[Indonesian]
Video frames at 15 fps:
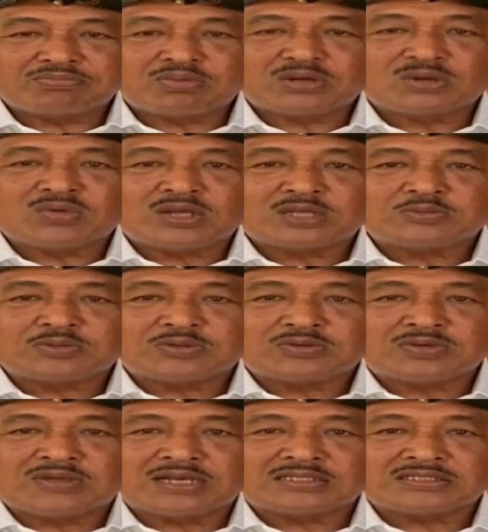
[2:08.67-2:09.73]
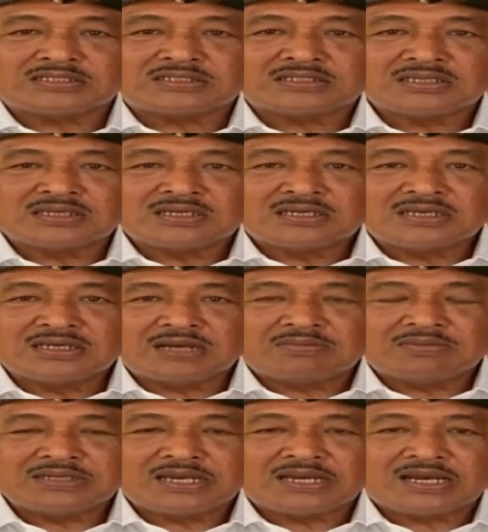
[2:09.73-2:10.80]
petugas-petugas uh,
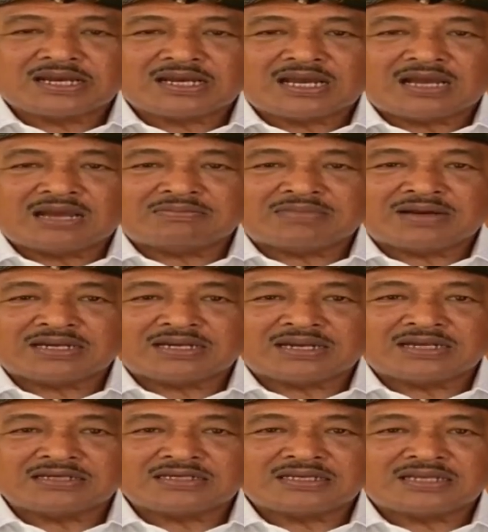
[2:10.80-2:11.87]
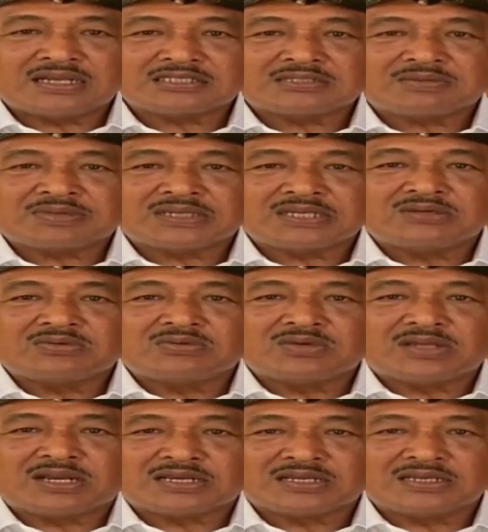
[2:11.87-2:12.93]
yang menjaga keamanan tidak seperti dulu
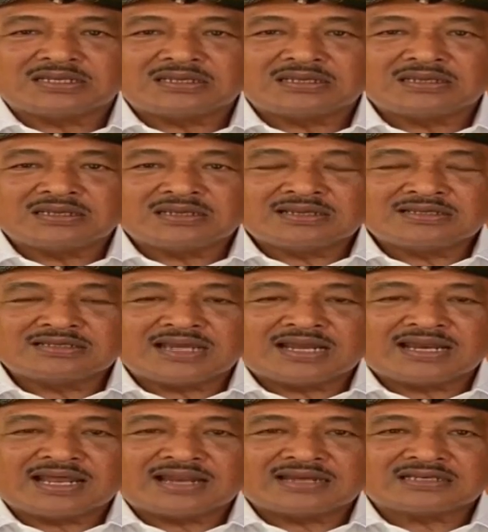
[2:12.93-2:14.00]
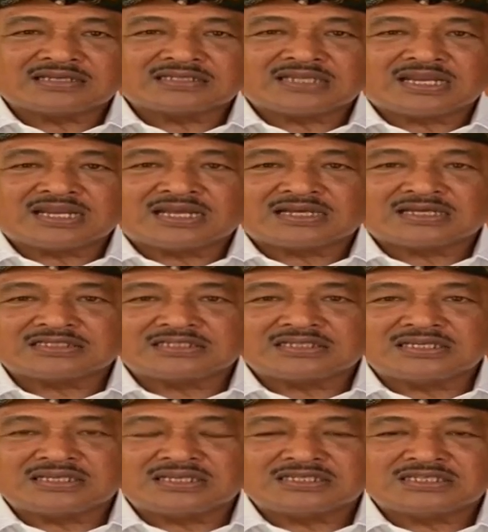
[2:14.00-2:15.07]
lagi jalan ke sana ke
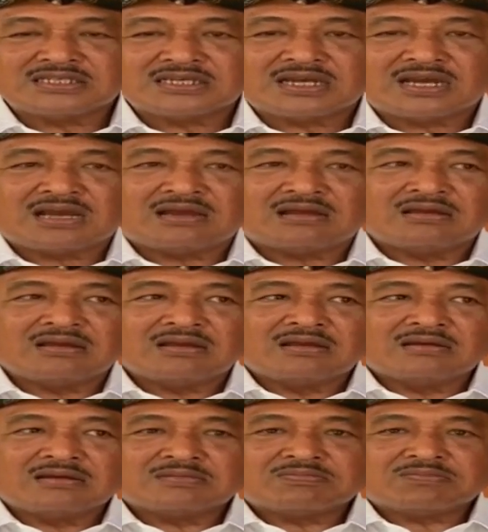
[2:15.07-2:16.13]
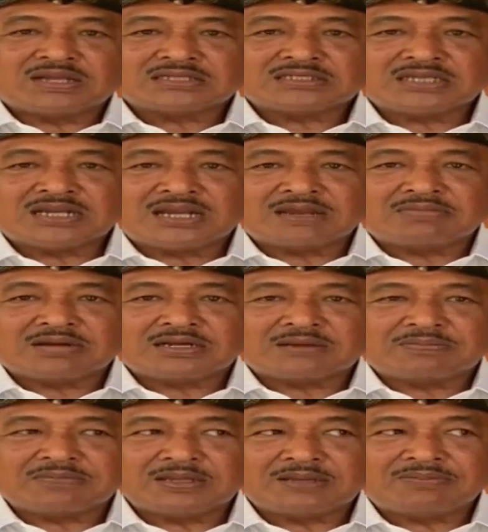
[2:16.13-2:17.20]
sini sehingga pelaksanaan berada
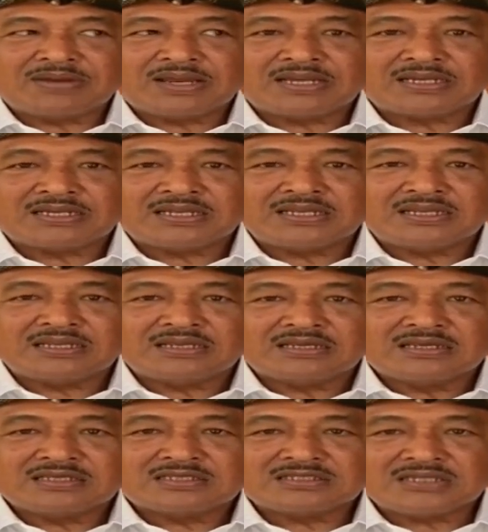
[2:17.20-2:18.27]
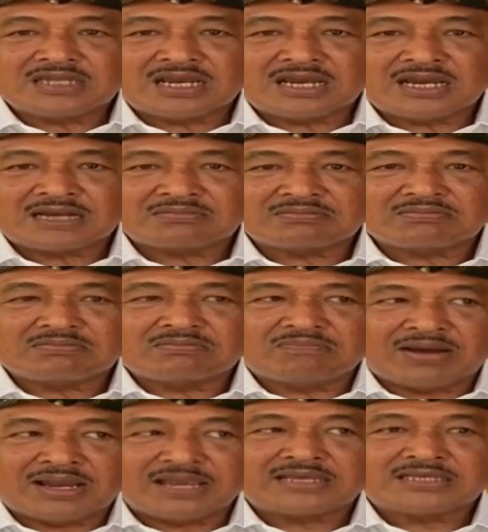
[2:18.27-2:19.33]
penyepian ini sangat
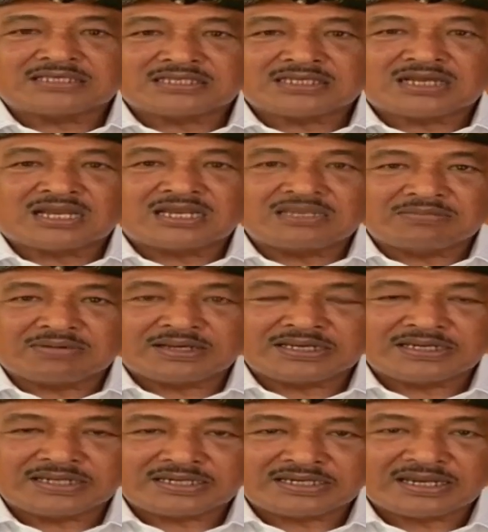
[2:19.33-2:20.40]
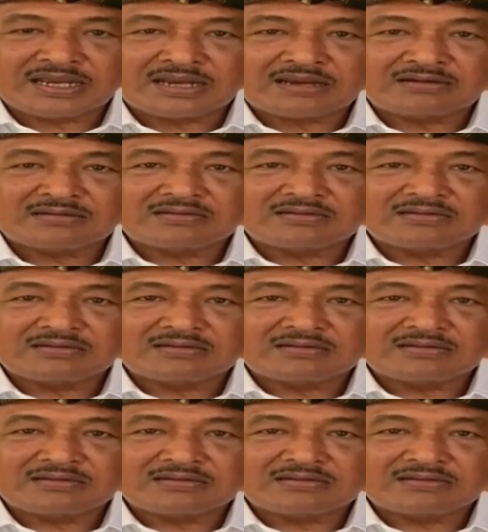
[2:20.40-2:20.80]
baik sekali bagi Ditya.